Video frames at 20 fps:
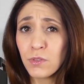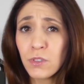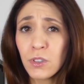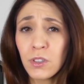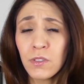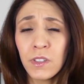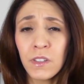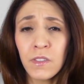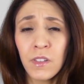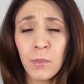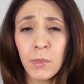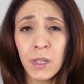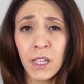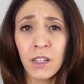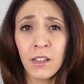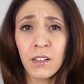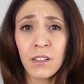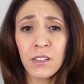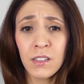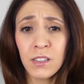vous le vivez
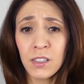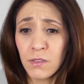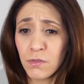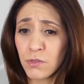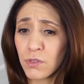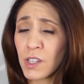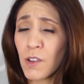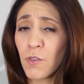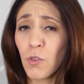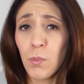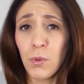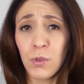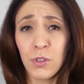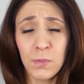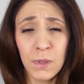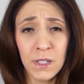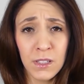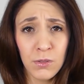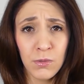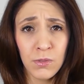bien, si vous, ça ne vous
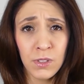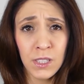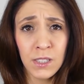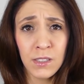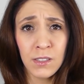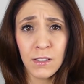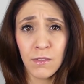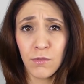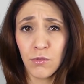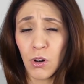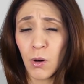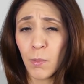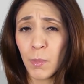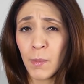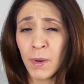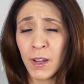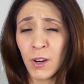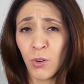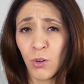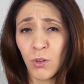pose pas de soucis, si ça ne vous rend
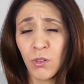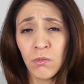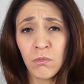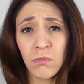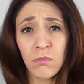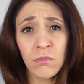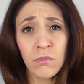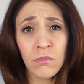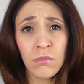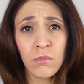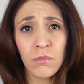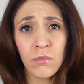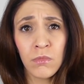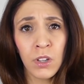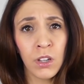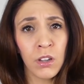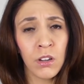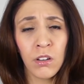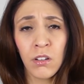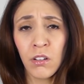pas malheureux,
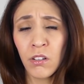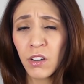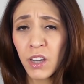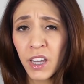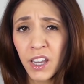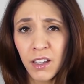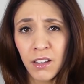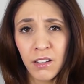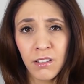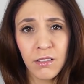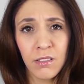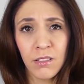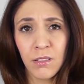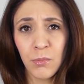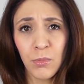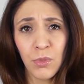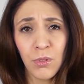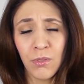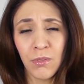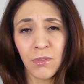ok,
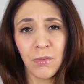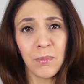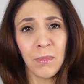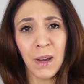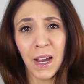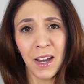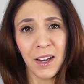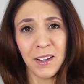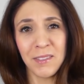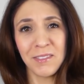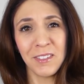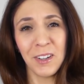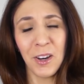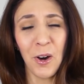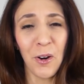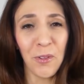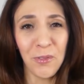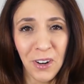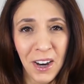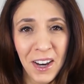bon, bah,
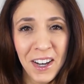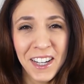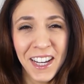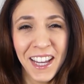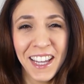au revoir